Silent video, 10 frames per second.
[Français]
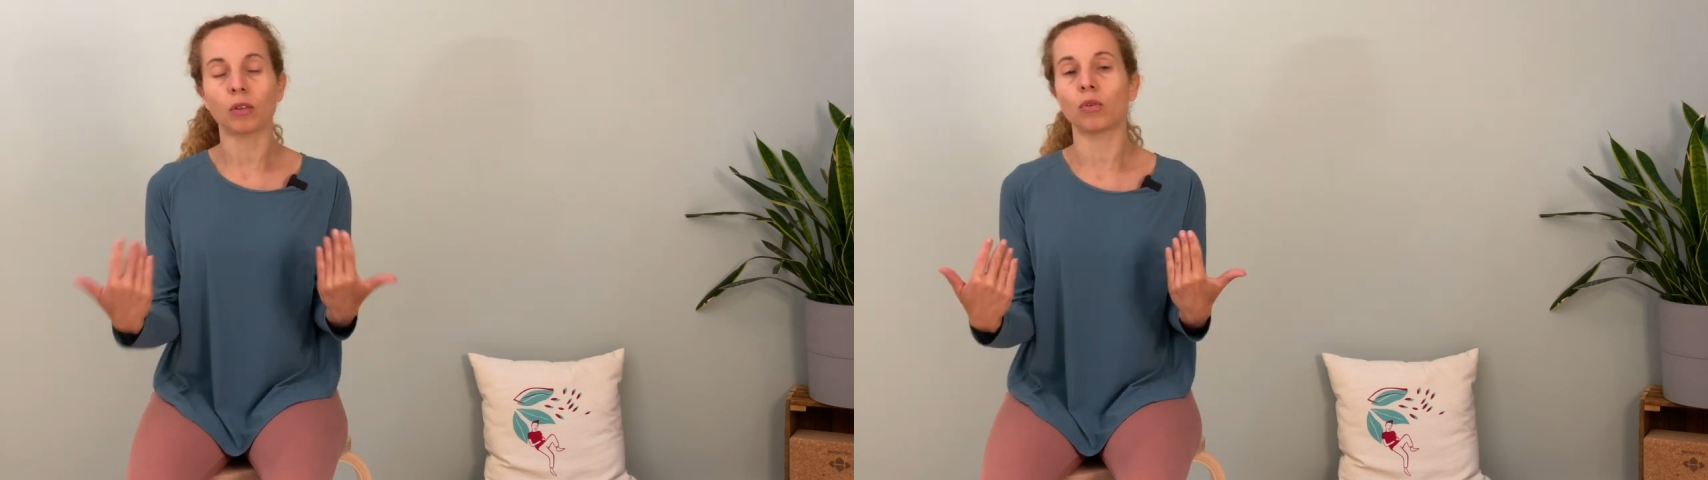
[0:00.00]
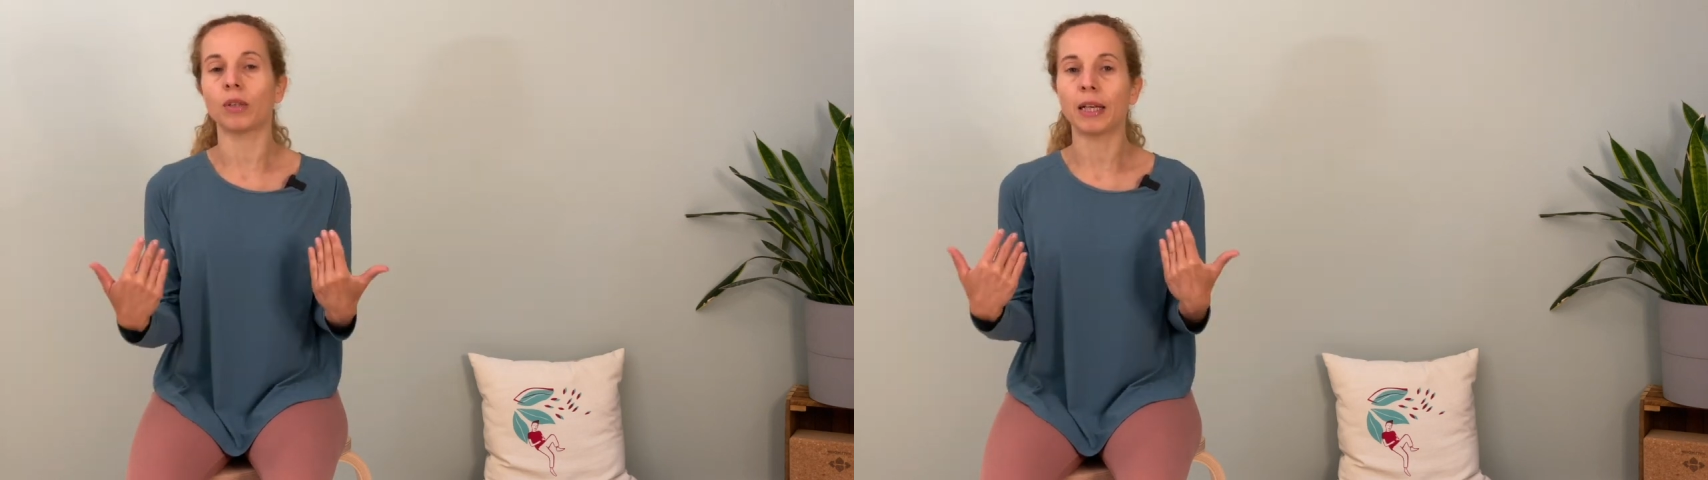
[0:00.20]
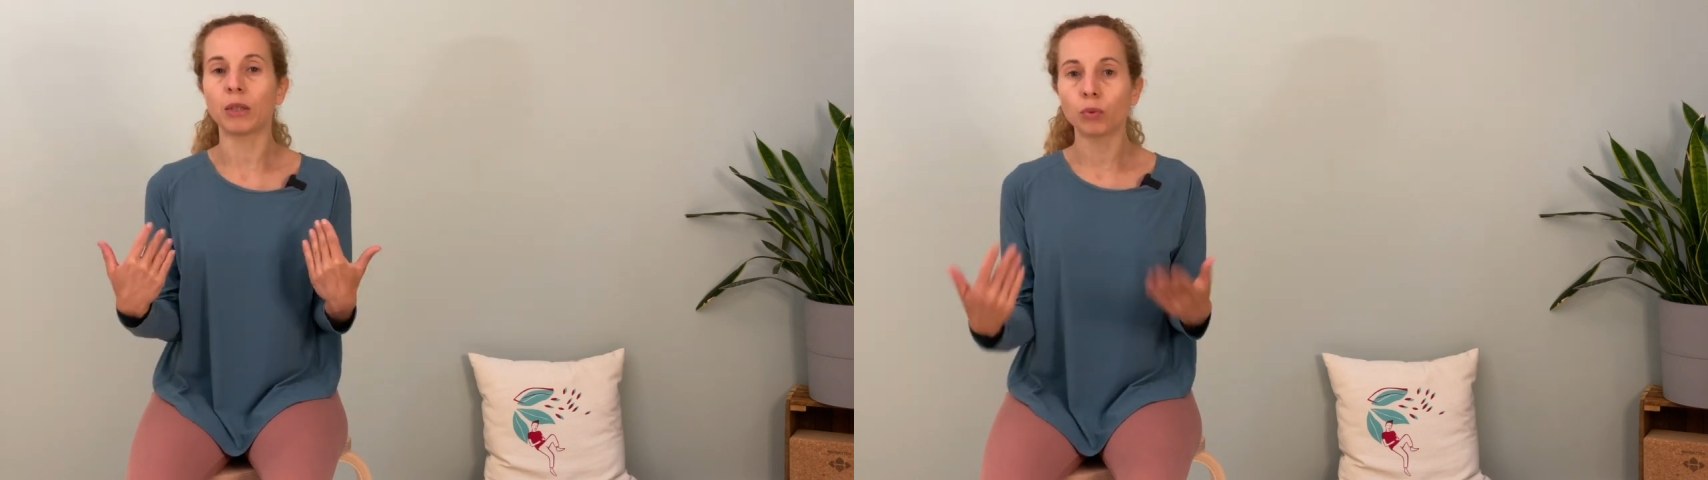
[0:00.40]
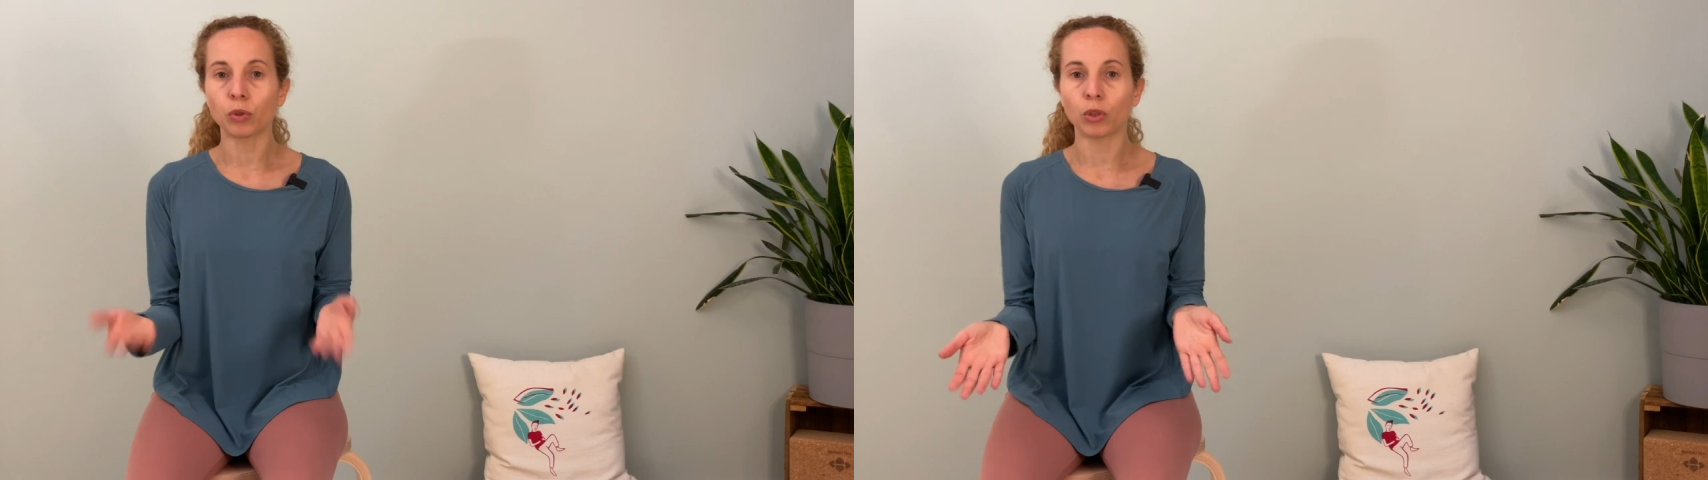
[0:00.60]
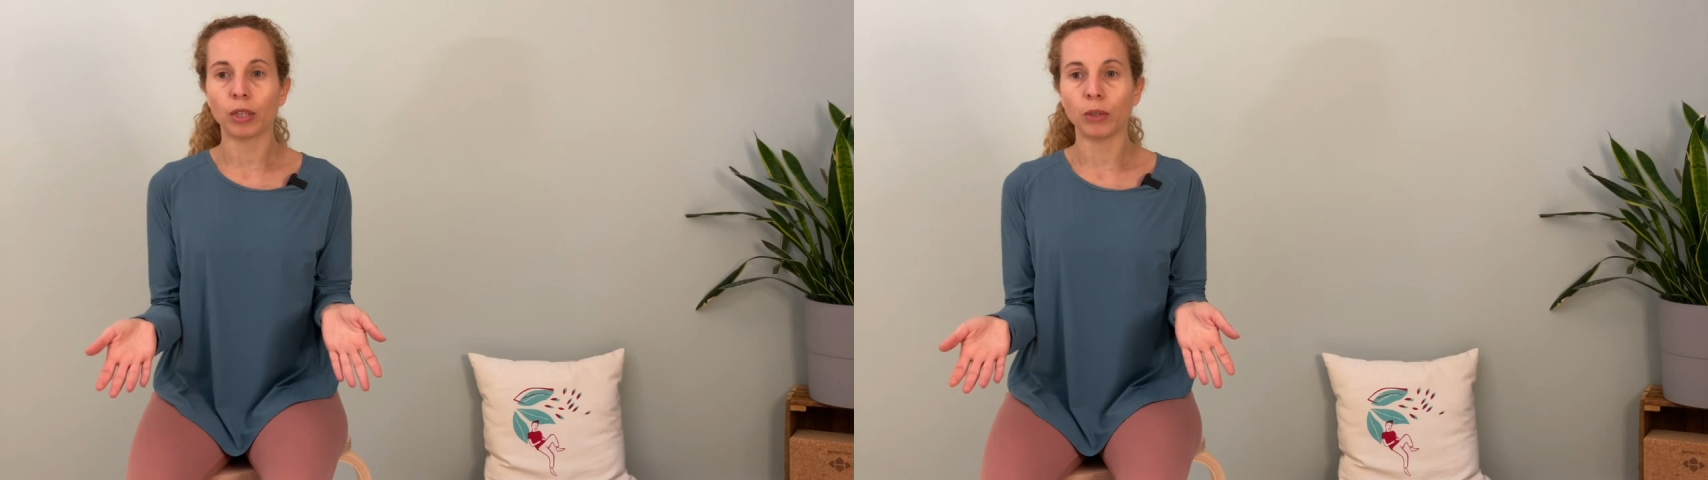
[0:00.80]
quand on a les coudes
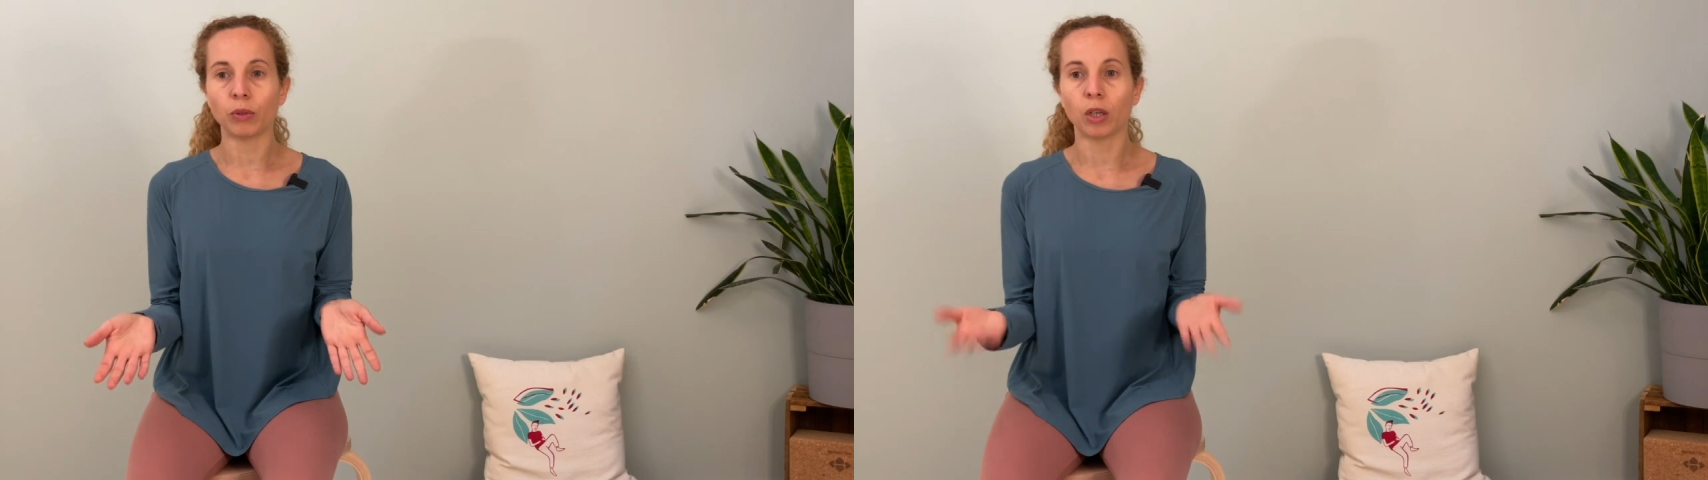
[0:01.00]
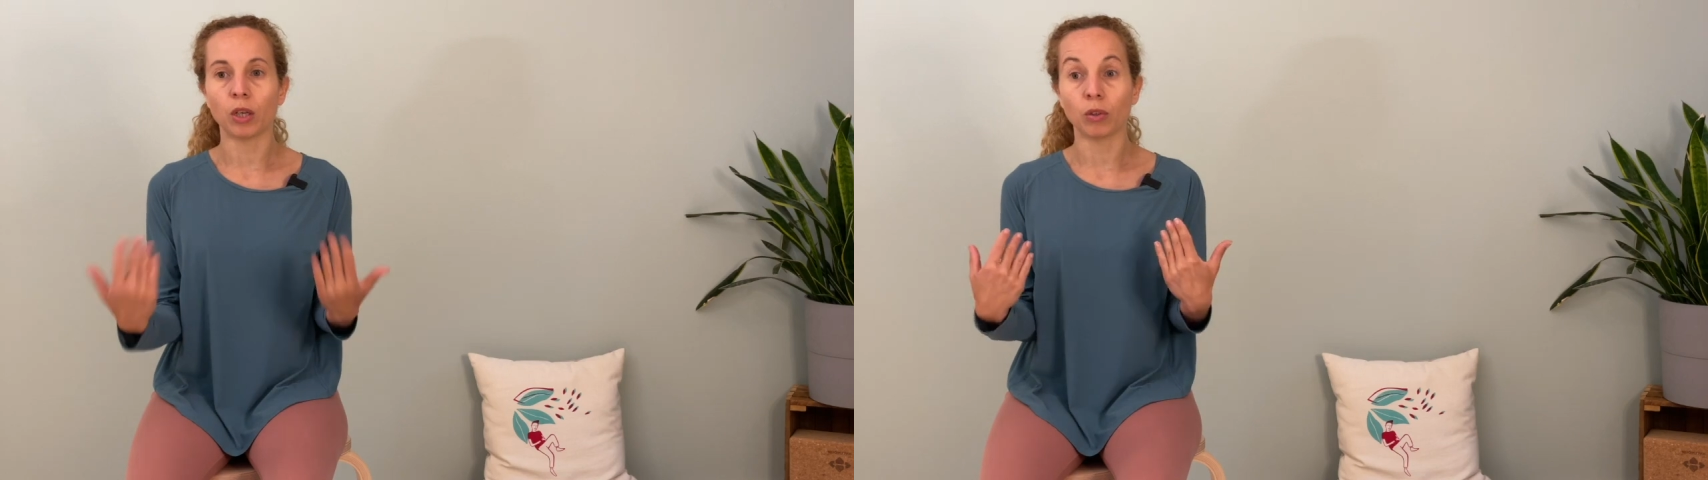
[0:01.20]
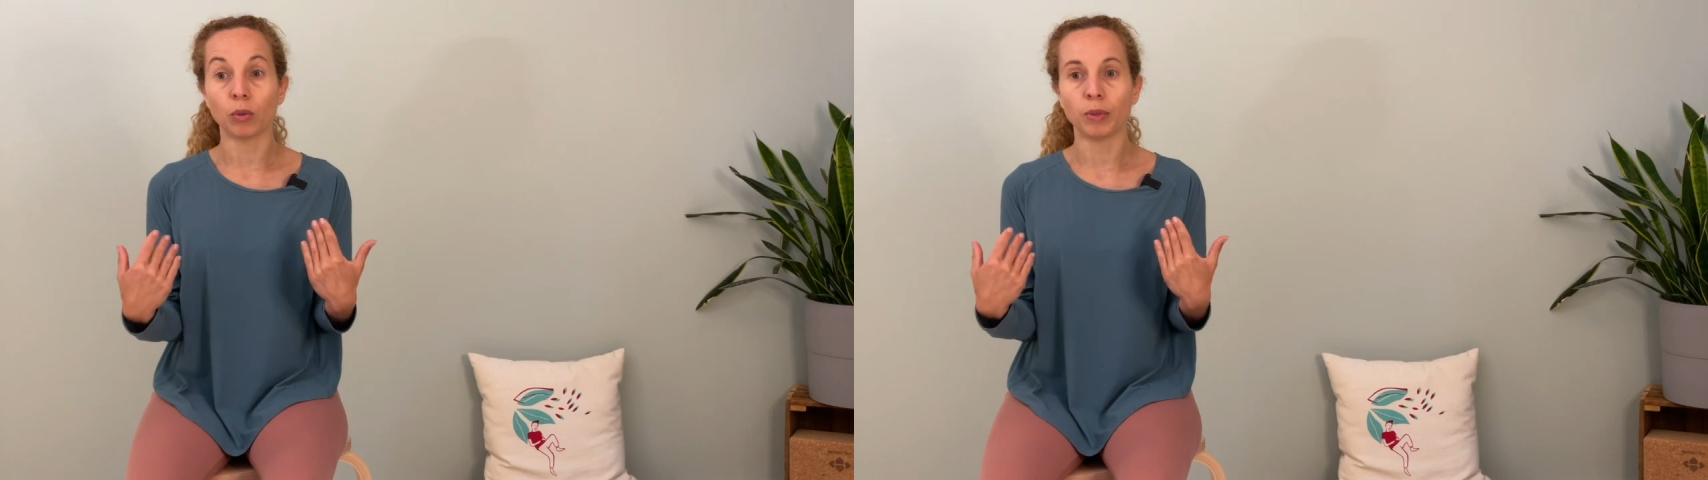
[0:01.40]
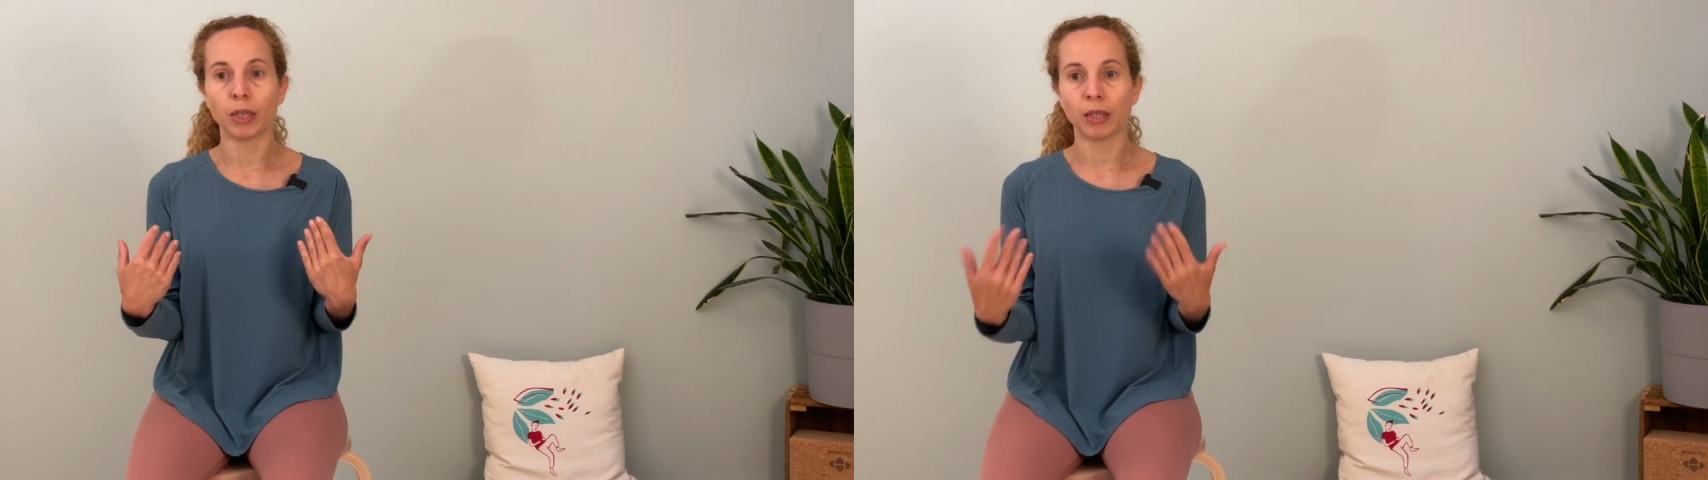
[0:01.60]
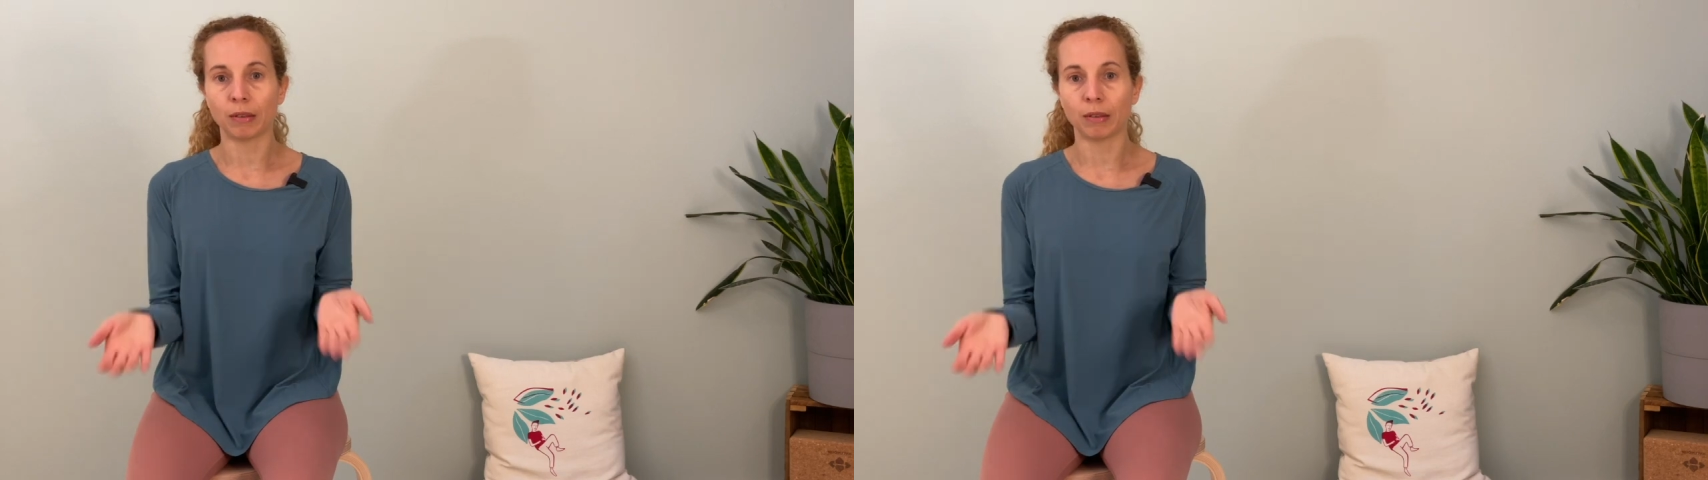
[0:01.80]
collés au corps de bien...